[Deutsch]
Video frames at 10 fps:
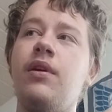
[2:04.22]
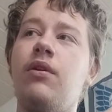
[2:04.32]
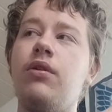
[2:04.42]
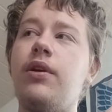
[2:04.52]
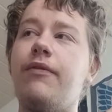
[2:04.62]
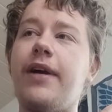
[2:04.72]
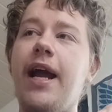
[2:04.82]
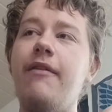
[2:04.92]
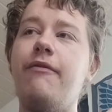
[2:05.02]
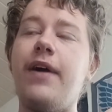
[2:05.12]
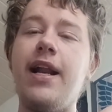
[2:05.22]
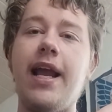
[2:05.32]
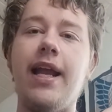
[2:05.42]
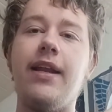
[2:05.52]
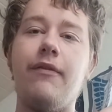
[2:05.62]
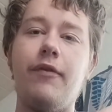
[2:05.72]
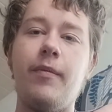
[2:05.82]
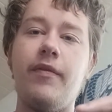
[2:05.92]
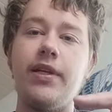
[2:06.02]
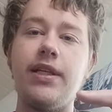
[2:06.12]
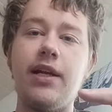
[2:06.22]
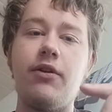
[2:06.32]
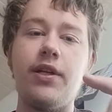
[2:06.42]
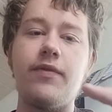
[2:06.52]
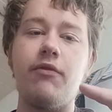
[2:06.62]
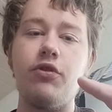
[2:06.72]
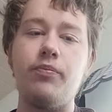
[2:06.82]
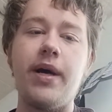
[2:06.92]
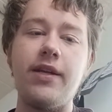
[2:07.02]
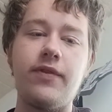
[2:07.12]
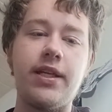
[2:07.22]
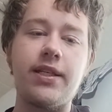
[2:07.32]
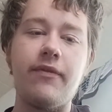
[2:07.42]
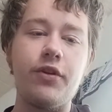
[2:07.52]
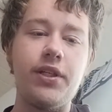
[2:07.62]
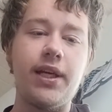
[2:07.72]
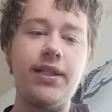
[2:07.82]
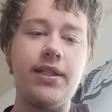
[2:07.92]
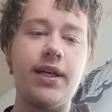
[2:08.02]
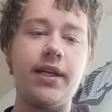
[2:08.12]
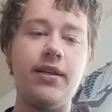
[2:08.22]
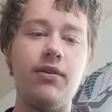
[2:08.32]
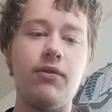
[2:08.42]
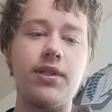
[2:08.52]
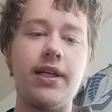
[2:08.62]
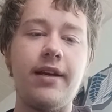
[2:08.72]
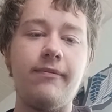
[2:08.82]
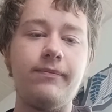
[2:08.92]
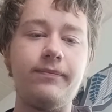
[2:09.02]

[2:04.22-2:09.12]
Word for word: Und auf keinen Fall Alien-Filme. Wie gesagt, Leute, das war nur ein Spaß, weil das kann wirklich richtig nach hinten losgehen.